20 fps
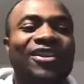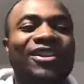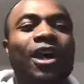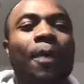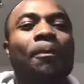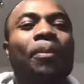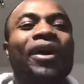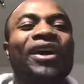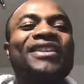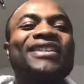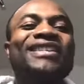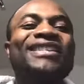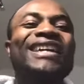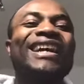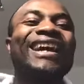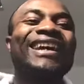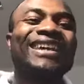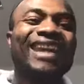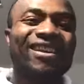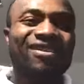ne
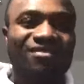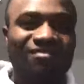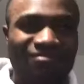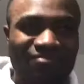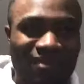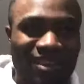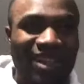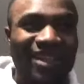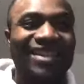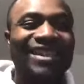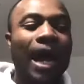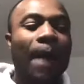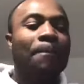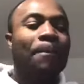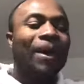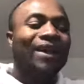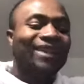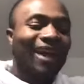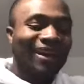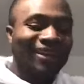précise rien,
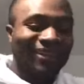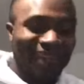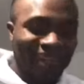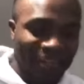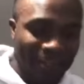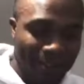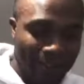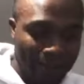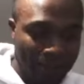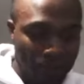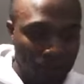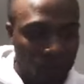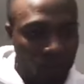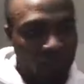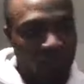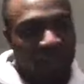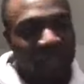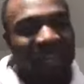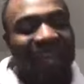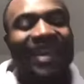n'a pas d'entête
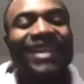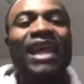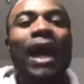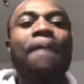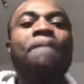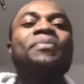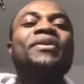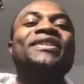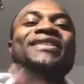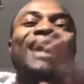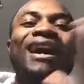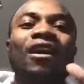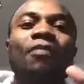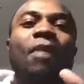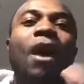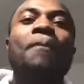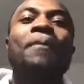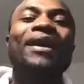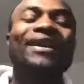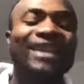et n'a
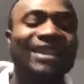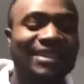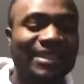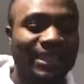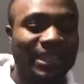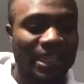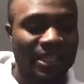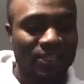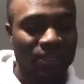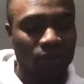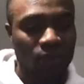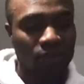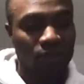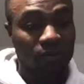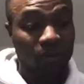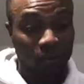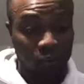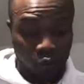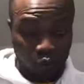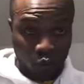bizarrement pas
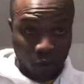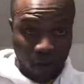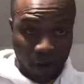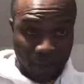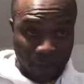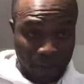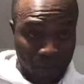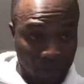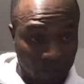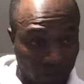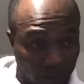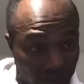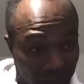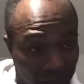d'indication. Pourquoi